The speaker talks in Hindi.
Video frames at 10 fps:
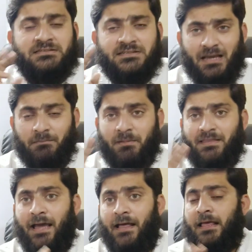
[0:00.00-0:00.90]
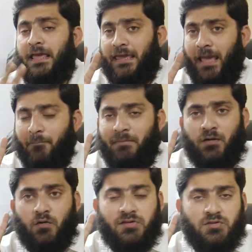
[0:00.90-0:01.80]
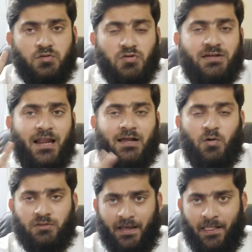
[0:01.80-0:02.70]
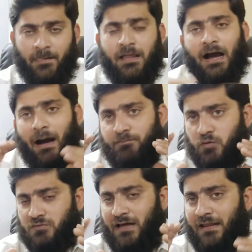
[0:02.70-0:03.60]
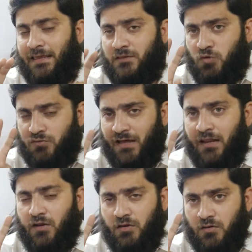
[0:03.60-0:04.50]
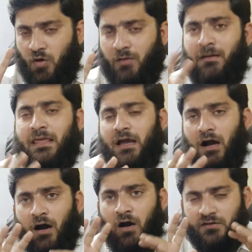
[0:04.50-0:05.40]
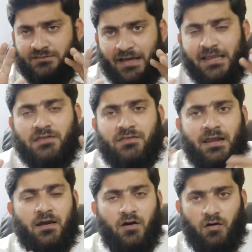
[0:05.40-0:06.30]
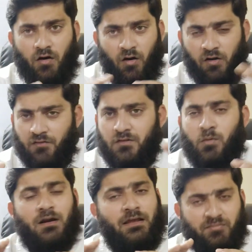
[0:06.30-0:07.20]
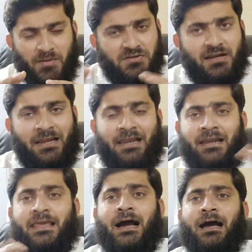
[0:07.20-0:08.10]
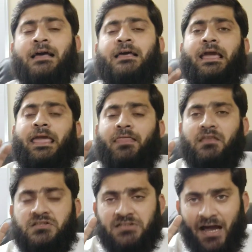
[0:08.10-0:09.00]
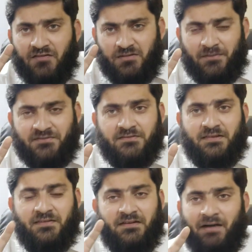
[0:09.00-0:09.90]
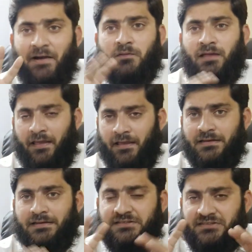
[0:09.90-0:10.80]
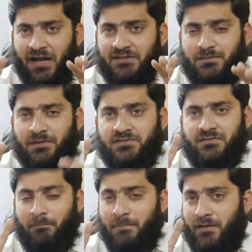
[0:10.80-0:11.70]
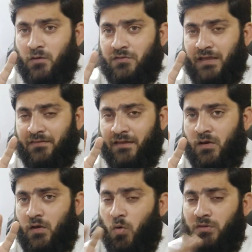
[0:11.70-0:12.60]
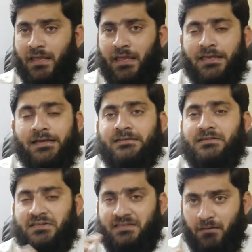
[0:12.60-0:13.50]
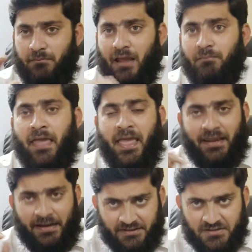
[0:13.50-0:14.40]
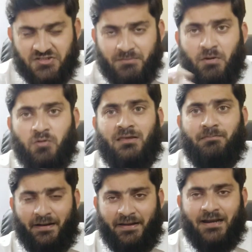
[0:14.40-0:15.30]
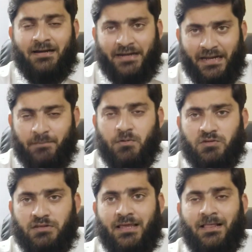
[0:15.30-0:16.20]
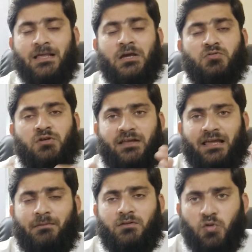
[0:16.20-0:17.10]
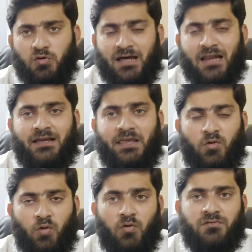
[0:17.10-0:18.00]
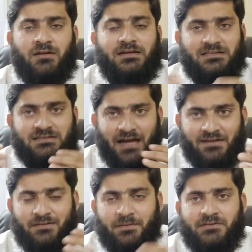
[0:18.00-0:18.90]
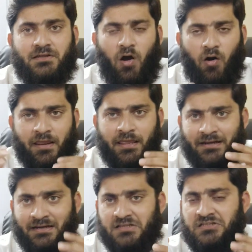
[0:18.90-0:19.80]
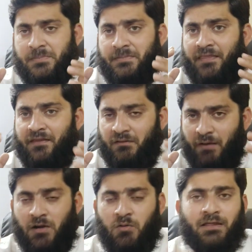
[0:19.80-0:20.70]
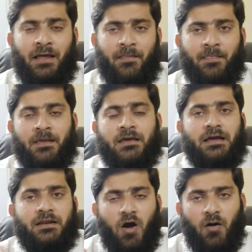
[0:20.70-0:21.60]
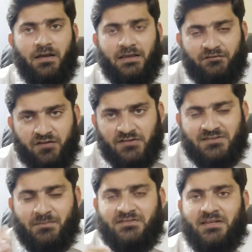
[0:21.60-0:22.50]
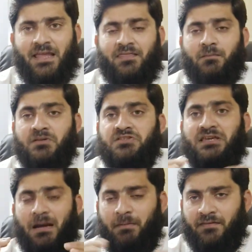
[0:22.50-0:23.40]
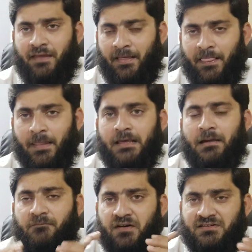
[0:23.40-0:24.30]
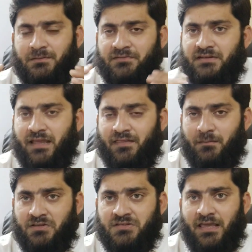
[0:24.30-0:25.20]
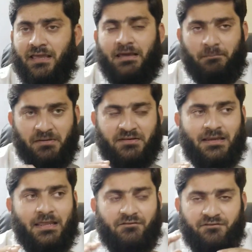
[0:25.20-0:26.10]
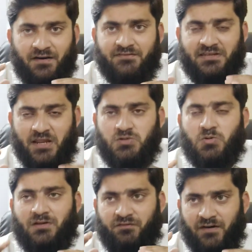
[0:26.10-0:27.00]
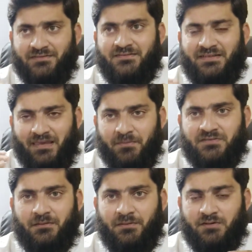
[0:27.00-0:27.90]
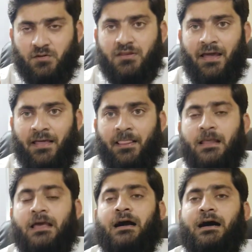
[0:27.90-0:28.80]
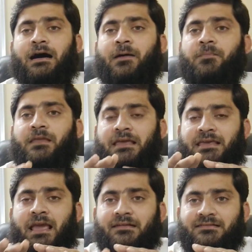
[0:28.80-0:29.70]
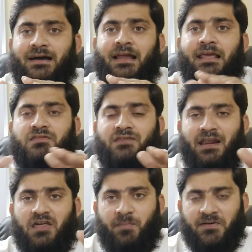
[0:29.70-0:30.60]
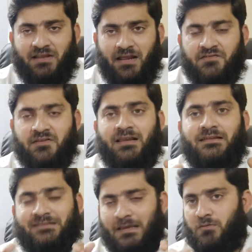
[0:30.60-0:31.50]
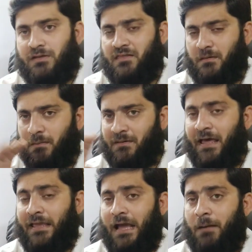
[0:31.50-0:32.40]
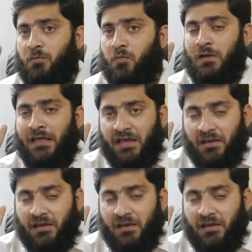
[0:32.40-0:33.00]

जैसा हमने बताया कि एमबीए कोर्स दो साल का होता है अब दो साल के दो साल नॉर्मली सारे के सारे अक्रॉस दी वर्ल्ड स्पेशली इन इंडिया के अंदर चार सेमेस्टर्स के अंदर डिवाइड होता है चार सेमेस्टर एमबीए कोर्स के अंदर होते हैं जिसके दरमियान में एक इंटर्नशिप भी होती है प्रैक्टिकल ट्रेनिंग भी होती है तो तकरीबन दो साल का ये कोर्स चार सेमेस्टर और एक इंटर्नशिप के अंदर डिवाइडेड होता है ना फर्स्ट सेमेस्टर के अंदर बच्चे क्या पढ़ते हैं फर्स्ट सेमेस्टर के अंदर बच्चे बेसिकली फर्स्ट ईयर जो होता है फर्स्ट एंड सेकेंड सेमेस्टर होता है आ, ये सारे के सारे स्पेशलाइजेशन के लिए सेम होता है जैसे हमने बताया कि आपको